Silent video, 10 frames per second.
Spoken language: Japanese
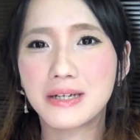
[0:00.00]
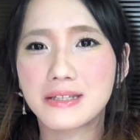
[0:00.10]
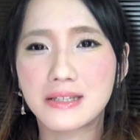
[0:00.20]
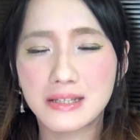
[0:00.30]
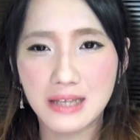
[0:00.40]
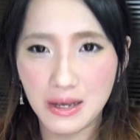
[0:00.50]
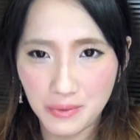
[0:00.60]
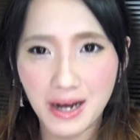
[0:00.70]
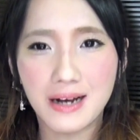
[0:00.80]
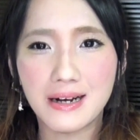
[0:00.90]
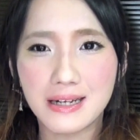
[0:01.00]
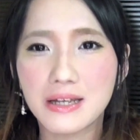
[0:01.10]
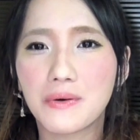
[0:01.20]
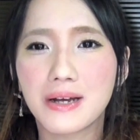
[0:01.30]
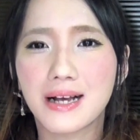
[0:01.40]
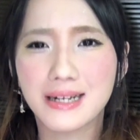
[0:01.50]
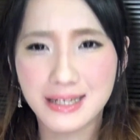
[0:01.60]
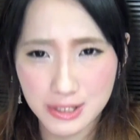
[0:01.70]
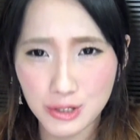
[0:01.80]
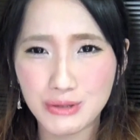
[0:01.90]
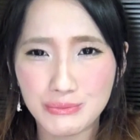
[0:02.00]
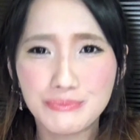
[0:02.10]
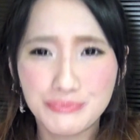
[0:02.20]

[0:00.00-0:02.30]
実際は肌は焼かず、